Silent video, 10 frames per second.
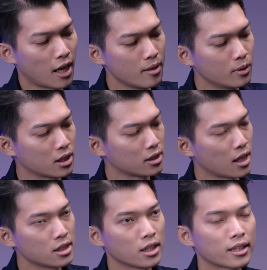thấy mình
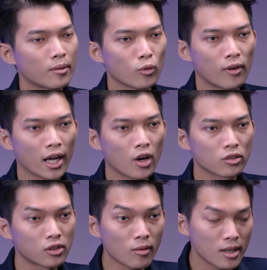ờ, trên tay một vài
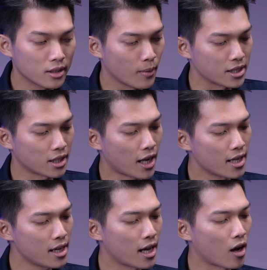con rock á, thì bạn sẽ
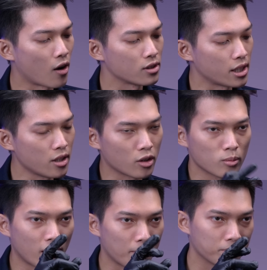thấy là họ sẽ cho
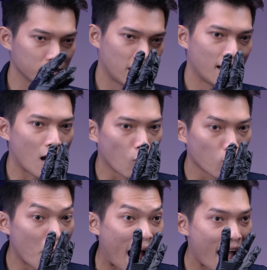chúng ta cái
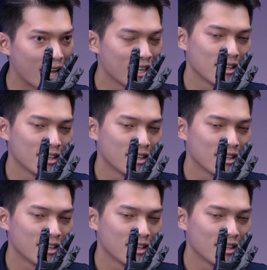đầu ba